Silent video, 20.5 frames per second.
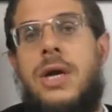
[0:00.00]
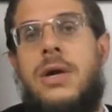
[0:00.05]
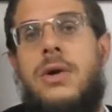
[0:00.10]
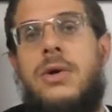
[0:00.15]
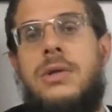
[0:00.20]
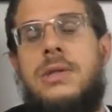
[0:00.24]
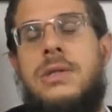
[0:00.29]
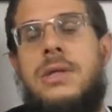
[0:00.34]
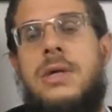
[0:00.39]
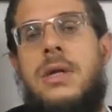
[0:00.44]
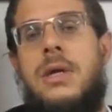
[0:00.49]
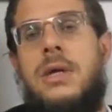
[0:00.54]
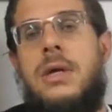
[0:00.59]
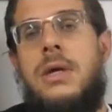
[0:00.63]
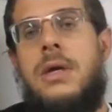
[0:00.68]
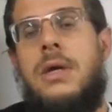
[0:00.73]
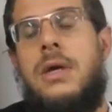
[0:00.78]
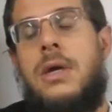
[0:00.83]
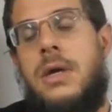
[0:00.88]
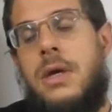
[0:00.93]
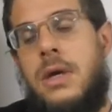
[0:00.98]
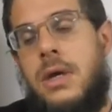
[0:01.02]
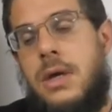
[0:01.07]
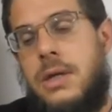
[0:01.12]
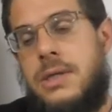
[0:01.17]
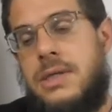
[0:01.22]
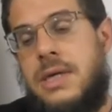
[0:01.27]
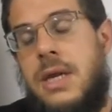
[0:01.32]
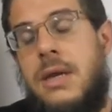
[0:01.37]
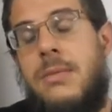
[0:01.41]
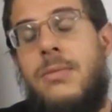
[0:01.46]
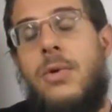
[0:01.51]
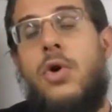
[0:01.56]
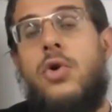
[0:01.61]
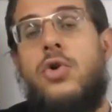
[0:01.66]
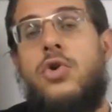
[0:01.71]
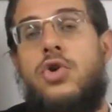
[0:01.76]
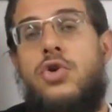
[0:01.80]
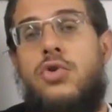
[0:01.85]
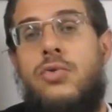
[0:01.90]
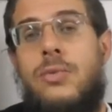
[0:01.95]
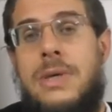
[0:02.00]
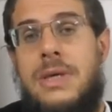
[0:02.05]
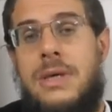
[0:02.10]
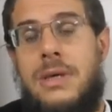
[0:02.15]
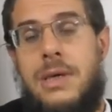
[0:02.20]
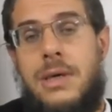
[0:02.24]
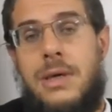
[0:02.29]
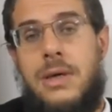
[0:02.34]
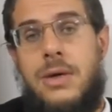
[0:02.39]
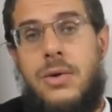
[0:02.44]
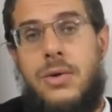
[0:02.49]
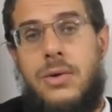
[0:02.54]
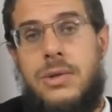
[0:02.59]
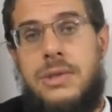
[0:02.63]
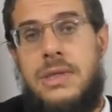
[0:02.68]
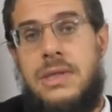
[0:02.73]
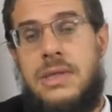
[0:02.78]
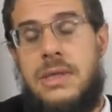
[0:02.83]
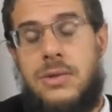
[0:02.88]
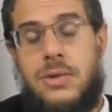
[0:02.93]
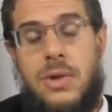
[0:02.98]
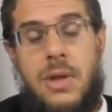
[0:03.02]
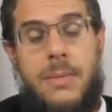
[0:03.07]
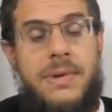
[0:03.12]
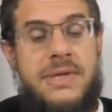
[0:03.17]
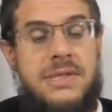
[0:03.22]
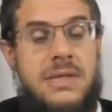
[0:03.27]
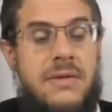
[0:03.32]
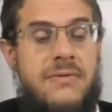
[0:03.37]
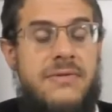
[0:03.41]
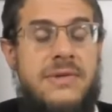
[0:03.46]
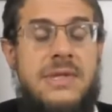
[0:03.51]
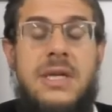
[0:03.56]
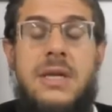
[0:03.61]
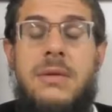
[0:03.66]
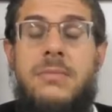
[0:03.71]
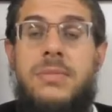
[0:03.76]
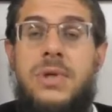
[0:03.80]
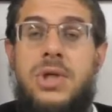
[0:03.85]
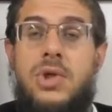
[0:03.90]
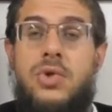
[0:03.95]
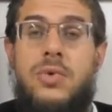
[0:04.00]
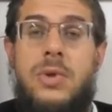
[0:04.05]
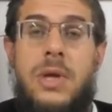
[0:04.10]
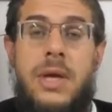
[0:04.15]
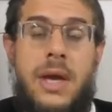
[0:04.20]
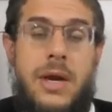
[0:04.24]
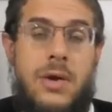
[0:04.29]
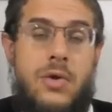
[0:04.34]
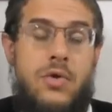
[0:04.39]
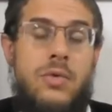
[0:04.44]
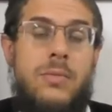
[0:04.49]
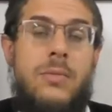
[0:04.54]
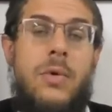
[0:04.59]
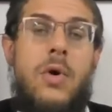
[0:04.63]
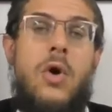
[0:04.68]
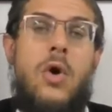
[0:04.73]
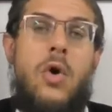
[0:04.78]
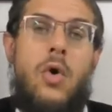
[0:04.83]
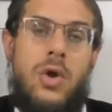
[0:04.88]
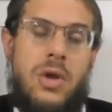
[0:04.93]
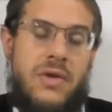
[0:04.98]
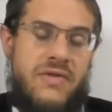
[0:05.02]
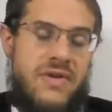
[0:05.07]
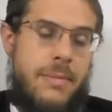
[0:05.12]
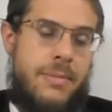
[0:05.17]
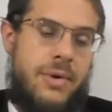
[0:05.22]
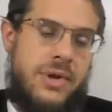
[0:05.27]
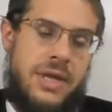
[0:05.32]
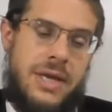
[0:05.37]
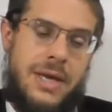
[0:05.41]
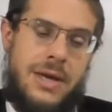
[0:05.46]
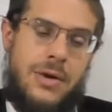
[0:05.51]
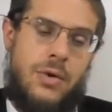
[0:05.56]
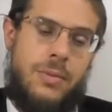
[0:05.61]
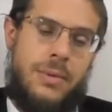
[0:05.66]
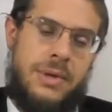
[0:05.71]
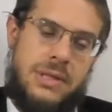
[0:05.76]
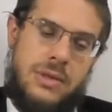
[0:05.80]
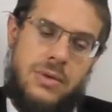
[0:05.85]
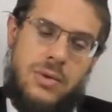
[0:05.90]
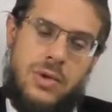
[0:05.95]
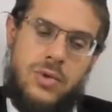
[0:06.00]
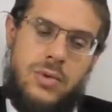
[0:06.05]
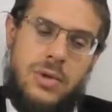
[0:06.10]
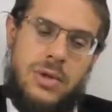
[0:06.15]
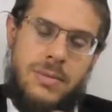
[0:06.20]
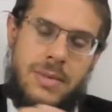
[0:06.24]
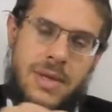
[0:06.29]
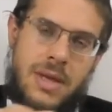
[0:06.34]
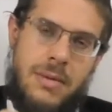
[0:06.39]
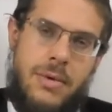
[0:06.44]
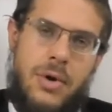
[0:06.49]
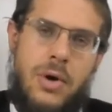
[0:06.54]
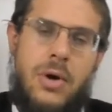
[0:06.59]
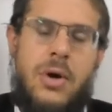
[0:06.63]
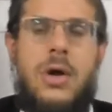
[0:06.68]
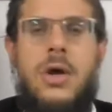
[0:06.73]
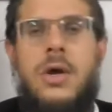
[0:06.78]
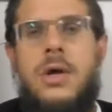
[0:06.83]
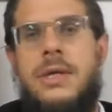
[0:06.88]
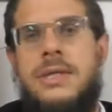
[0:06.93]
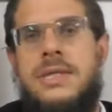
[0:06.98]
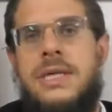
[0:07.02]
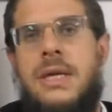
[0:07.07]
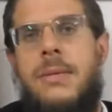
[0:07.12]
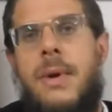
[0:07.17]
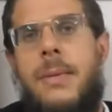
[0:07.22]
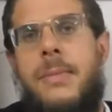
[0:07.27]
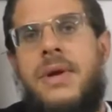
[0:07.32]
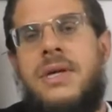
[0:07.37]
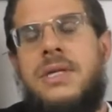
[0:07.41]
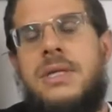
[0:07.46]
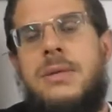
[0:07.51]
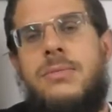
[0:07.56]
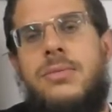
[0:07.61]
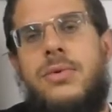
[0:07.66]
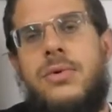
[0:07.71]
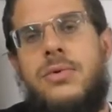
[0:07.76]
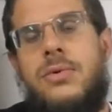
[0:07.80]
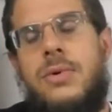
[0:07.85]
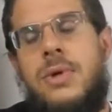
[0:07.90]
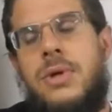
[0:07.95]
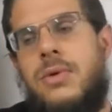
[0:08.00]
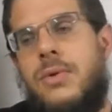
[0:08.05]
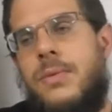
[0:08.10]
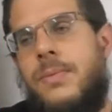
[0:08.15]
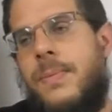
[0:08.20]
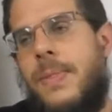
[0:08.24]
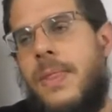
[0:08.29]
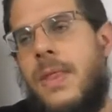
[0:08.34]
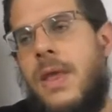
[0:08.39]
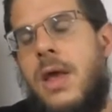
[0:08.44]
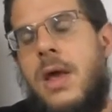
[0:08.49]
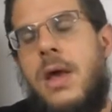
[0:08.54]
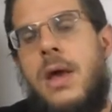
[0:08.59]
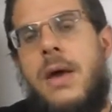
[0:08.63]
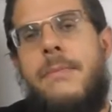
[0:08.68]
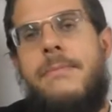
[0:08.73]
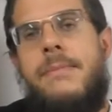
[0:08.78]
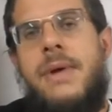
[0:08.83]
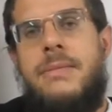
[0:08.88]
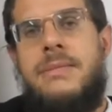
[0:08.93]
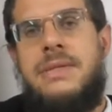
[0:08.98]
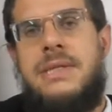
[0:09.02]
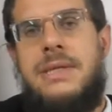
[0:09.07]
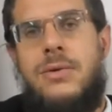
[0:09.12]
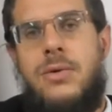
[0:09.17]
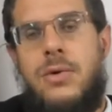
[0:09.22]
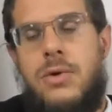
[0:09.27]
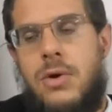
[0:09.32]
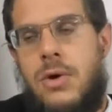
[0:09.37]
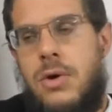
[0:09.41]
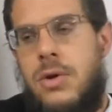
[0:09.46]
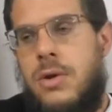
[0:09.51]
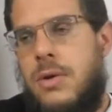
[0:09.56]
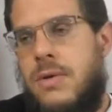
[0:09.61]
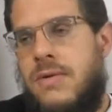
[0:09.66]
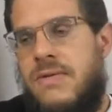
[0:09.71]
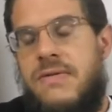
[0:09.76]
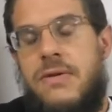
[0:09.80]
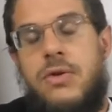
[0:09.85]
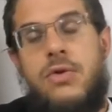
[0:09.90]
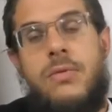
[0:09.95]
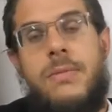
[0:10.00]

côte c'est les, aliments cuits aussi, c'est ce qu'on appelle cette fois-ci les bichoulets à koum. On va apporter quelques précisions ensuite, mais d'abord, c'est le même principe pour tous les deux. Même si le goy fait